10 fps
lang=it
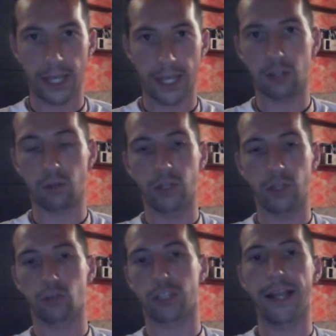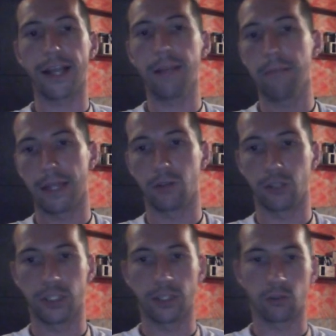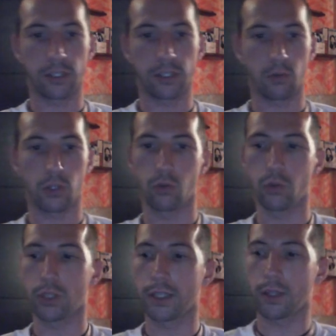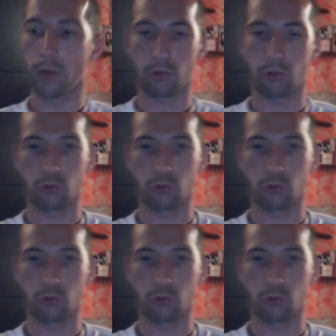e l'altro video sarà il meglio di Dan 84 Lu 84,